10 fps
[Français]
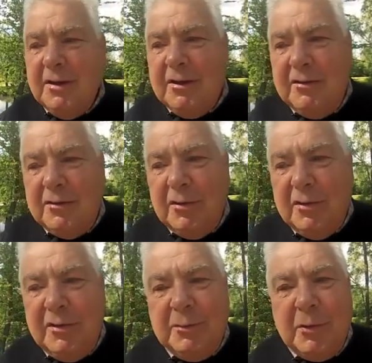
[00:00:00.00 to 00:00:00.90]
qui sont
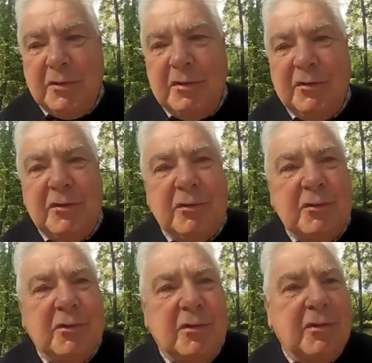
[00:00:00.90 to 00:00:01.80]
des sportifs
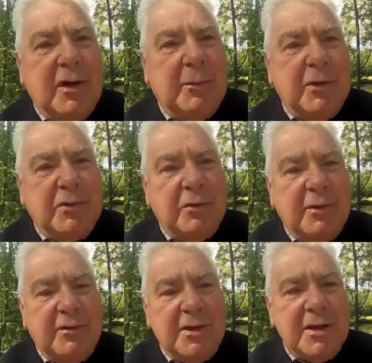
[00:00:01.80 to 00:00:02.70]
issus de, la pêche de
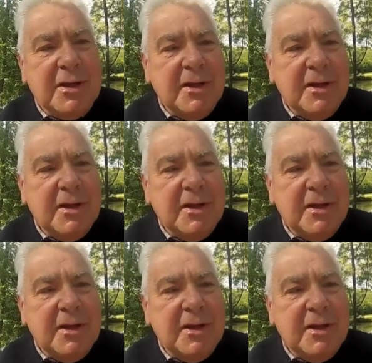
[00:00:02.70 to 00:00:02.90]
loisirs,